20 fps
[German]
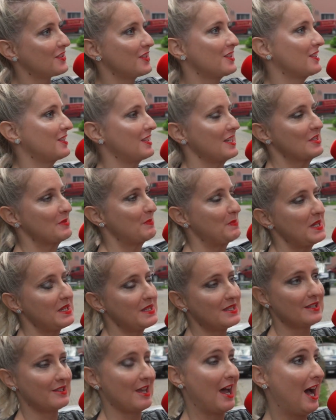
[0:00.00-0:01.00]
Sei das jetzt bei
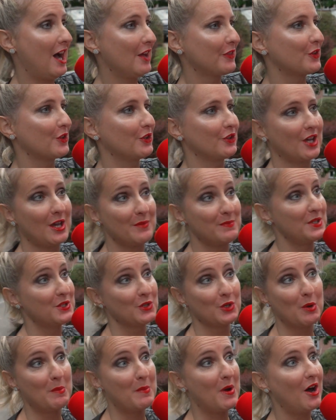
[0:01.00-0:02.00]
den Tätern oder bei
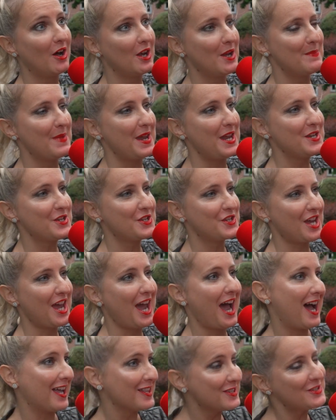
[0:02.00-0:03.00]
den normalen Menschen.
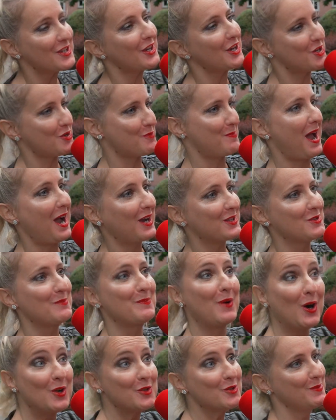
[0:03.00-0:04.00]
Haben sie Respekt,
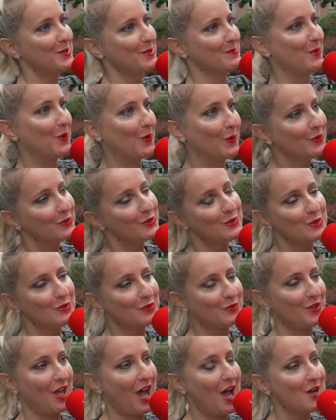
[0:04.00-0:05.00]
sobald du mit dem Hund
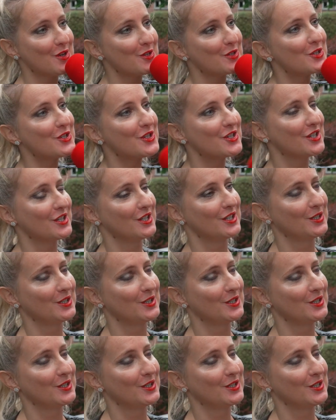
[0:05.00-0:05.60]
auftauchst?